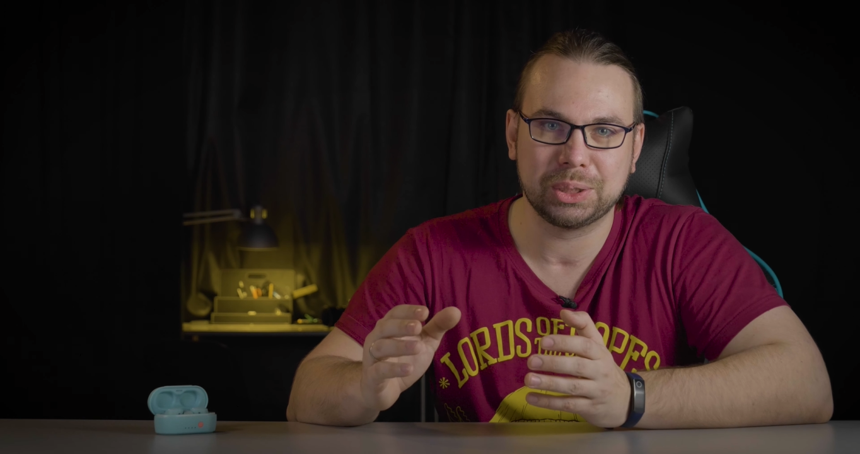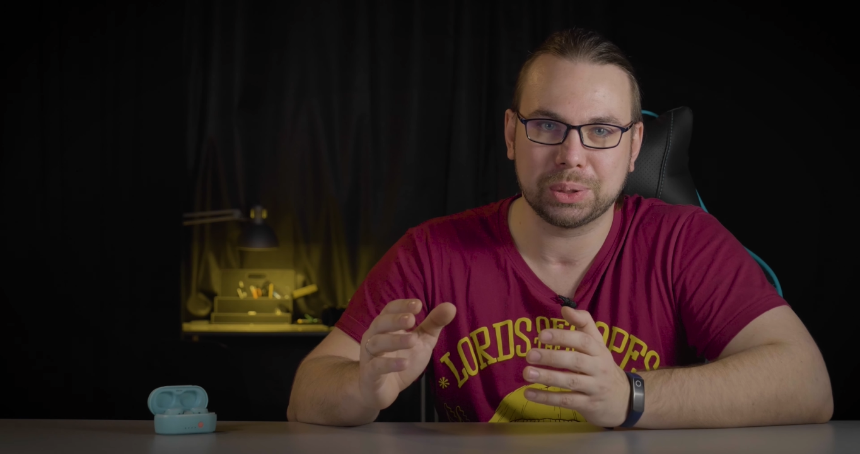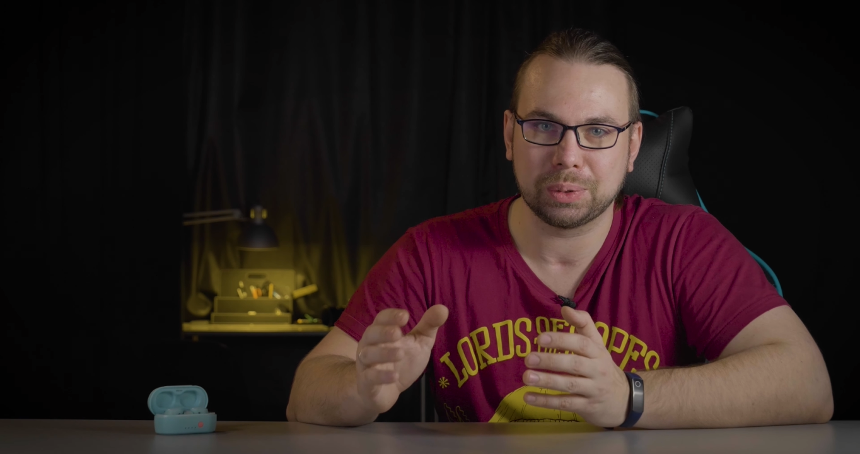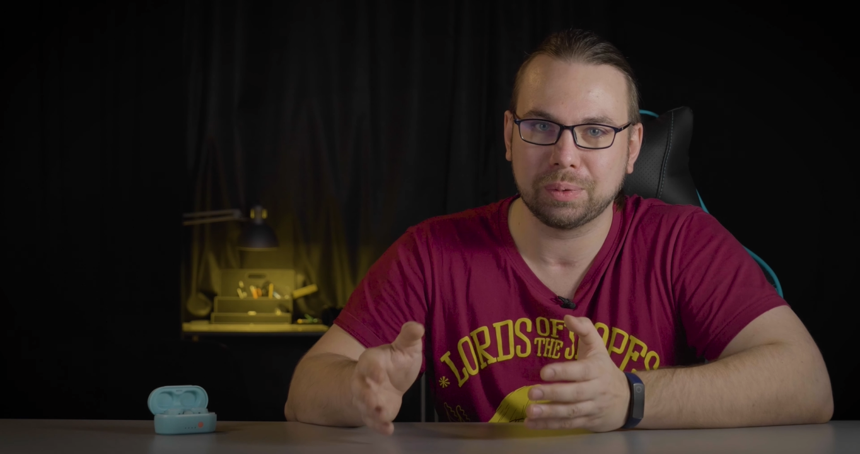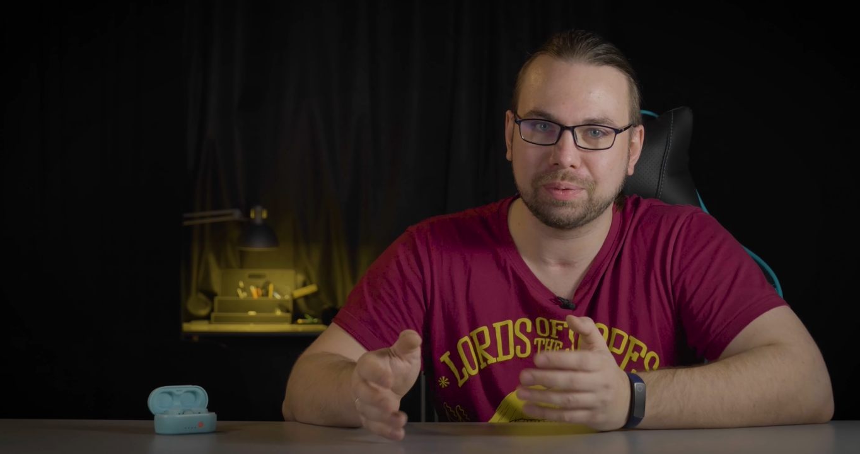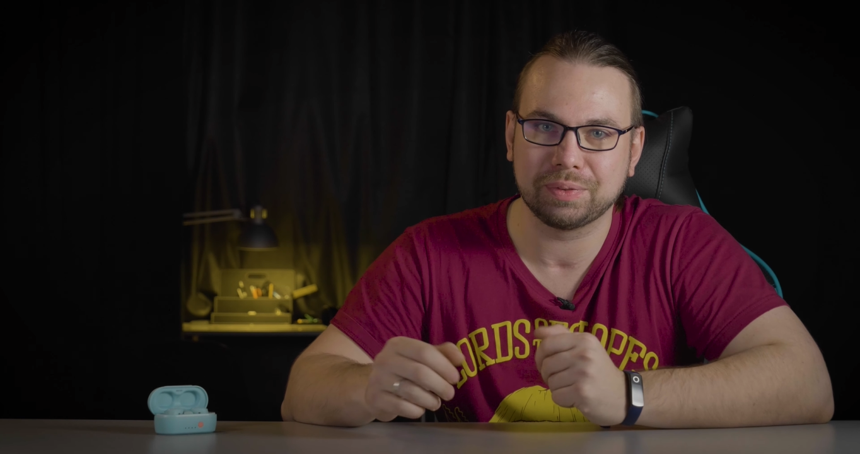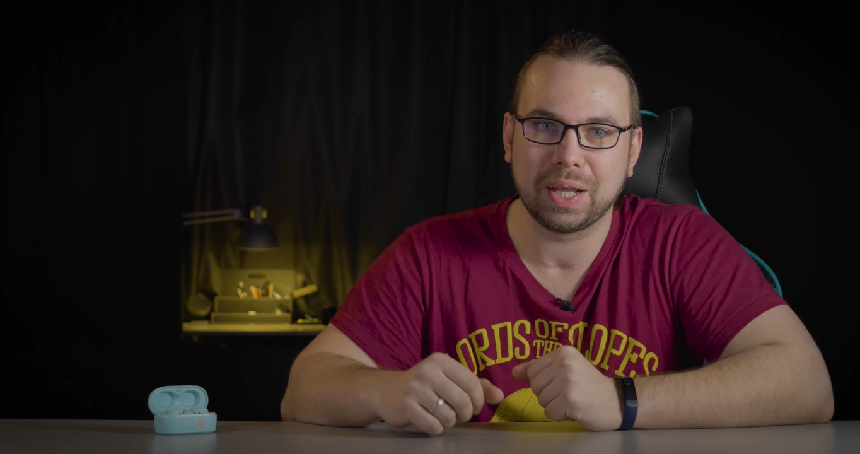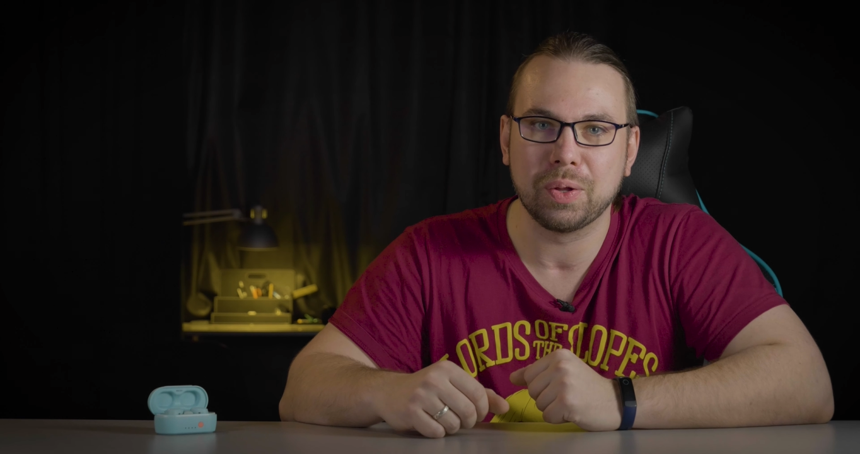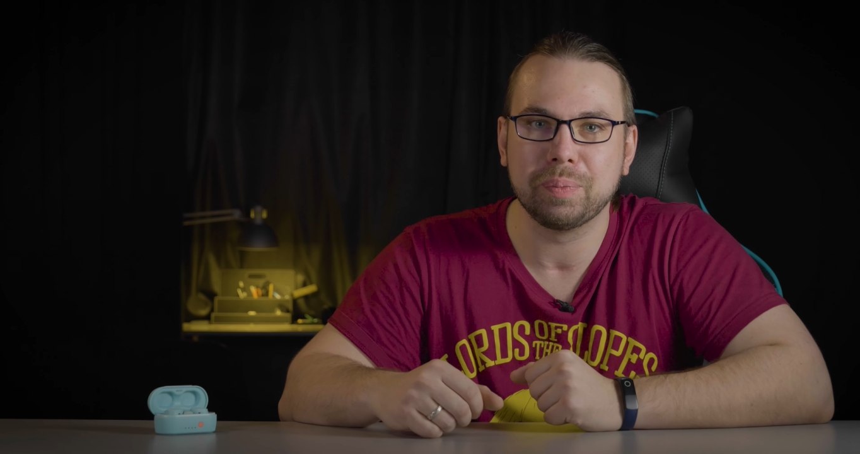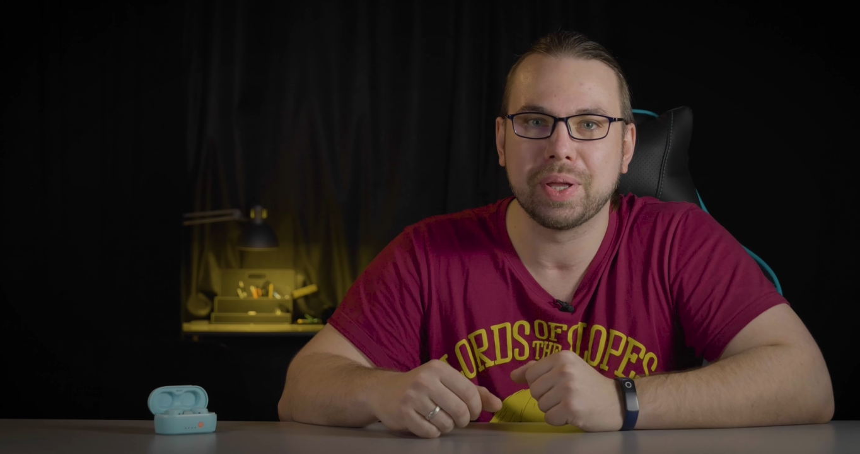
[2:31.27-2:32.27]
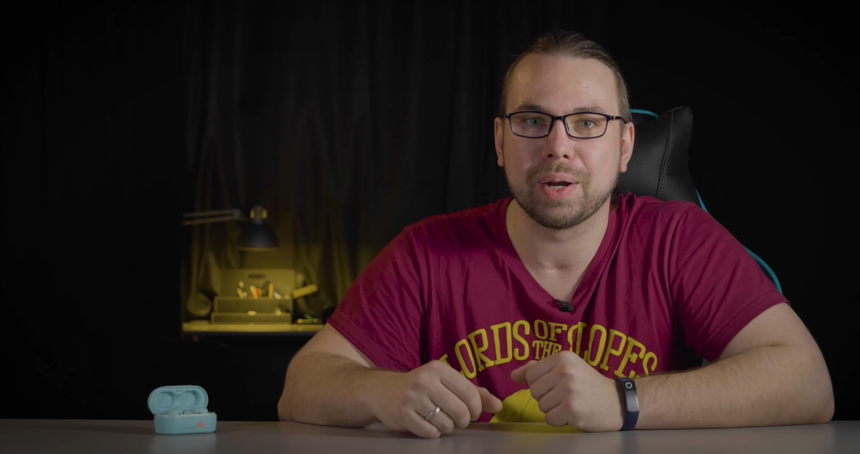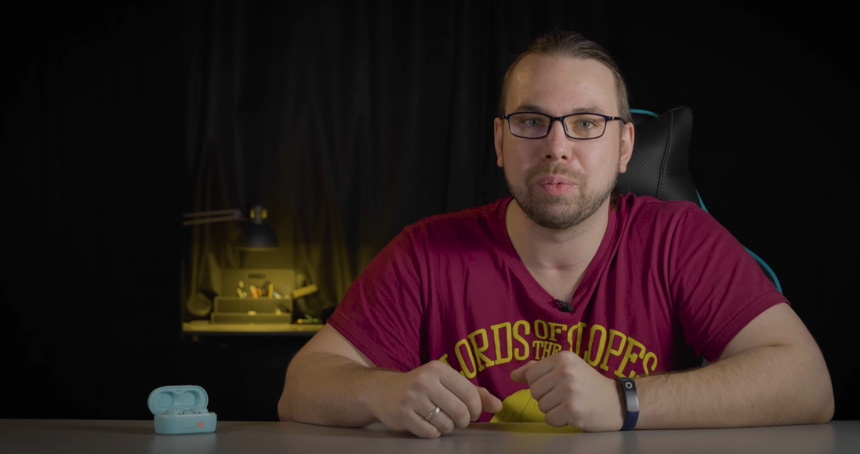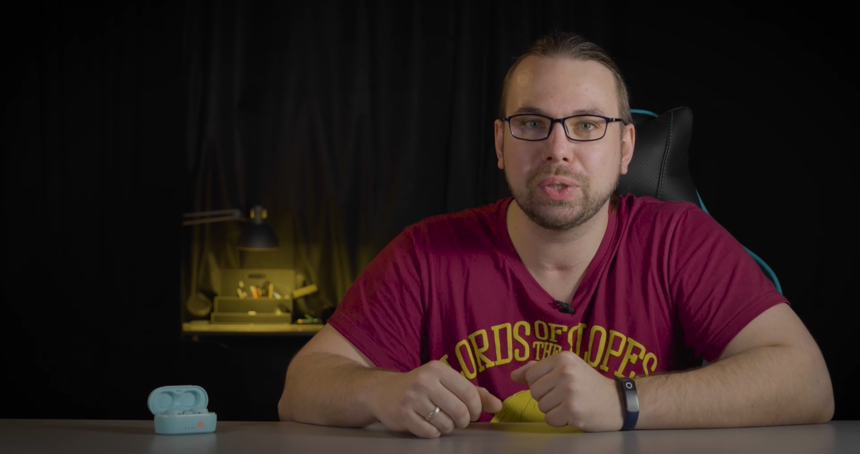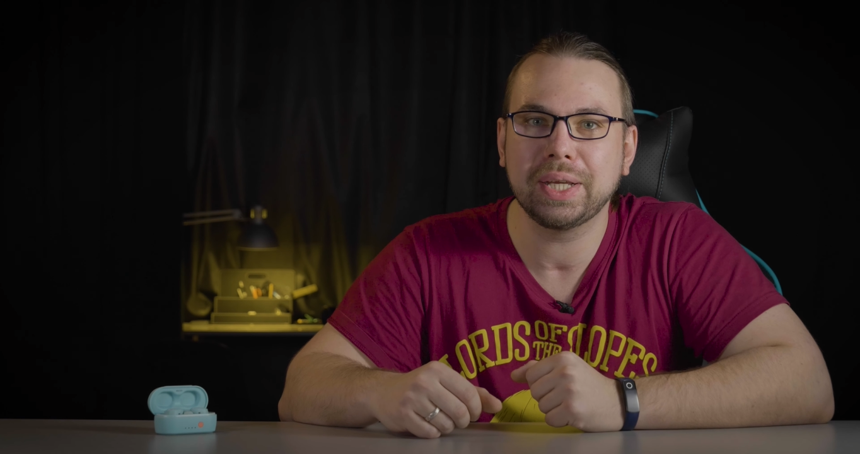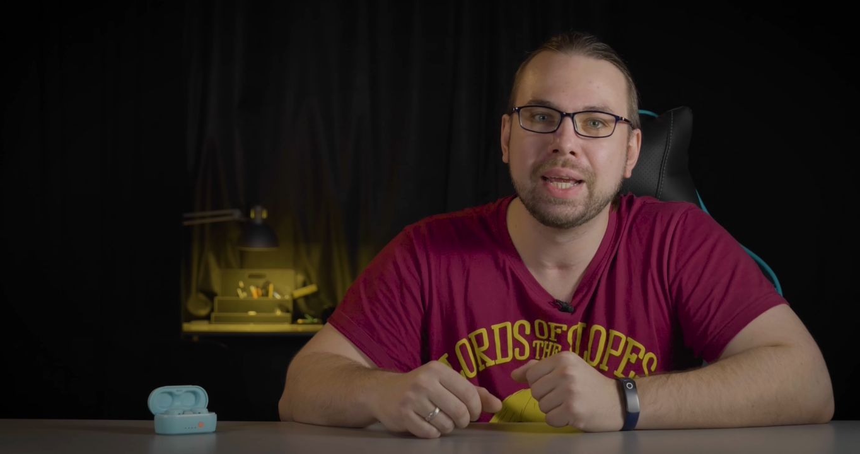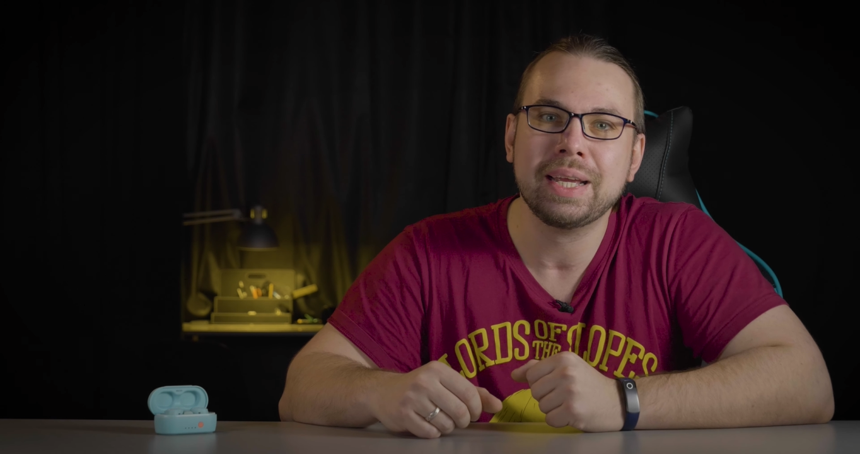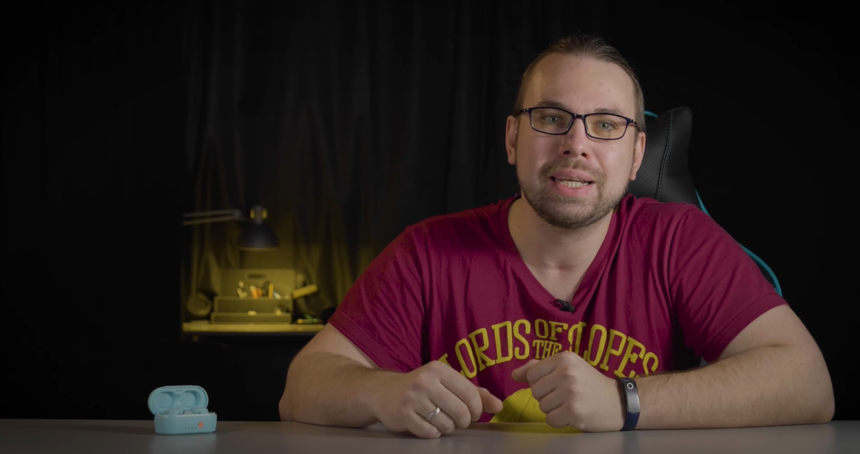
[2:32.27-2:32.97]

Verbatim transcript: часов автономной работы